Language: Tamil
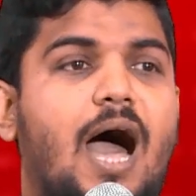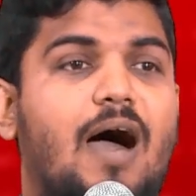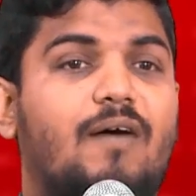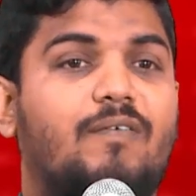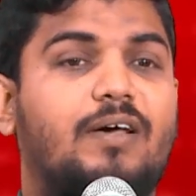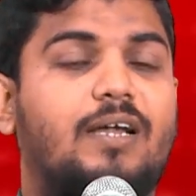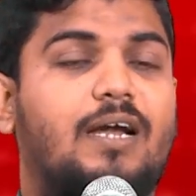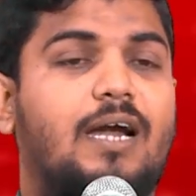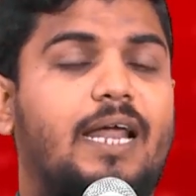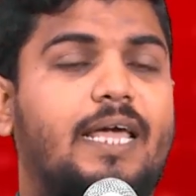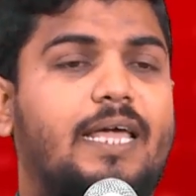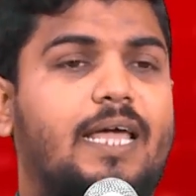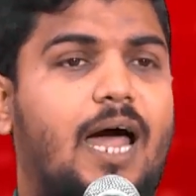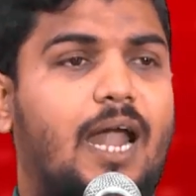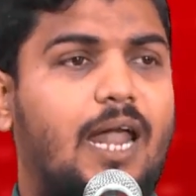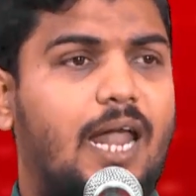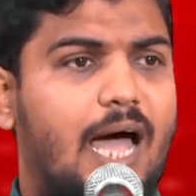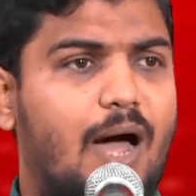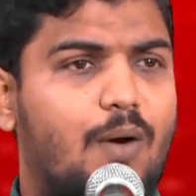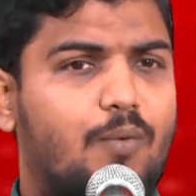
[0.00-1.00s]
அவர்களை
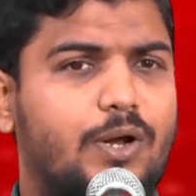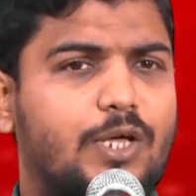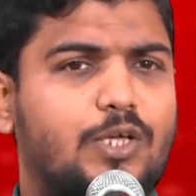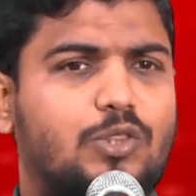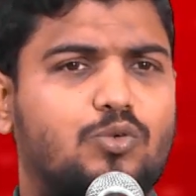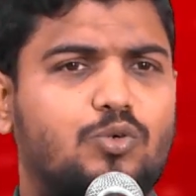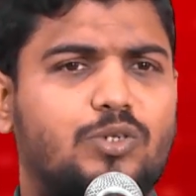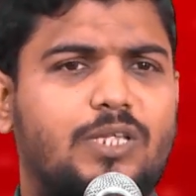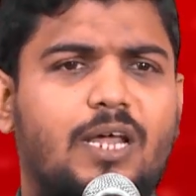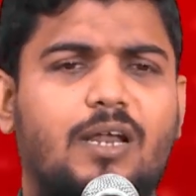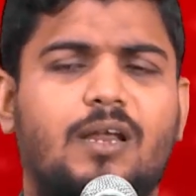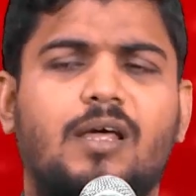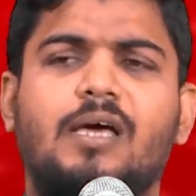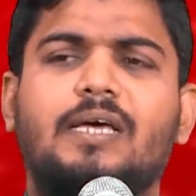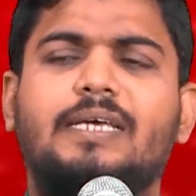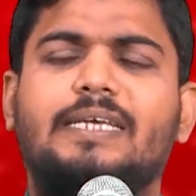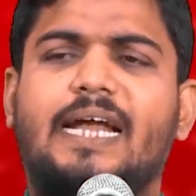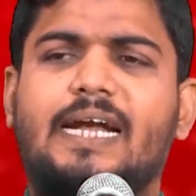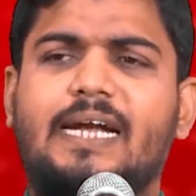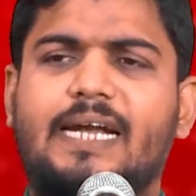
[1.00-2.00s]
அல்லாவுடைய தூதர்
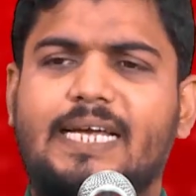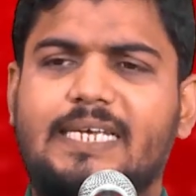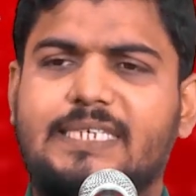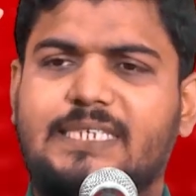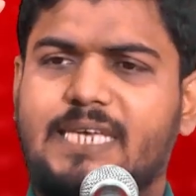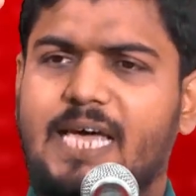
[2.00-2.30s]
என்னை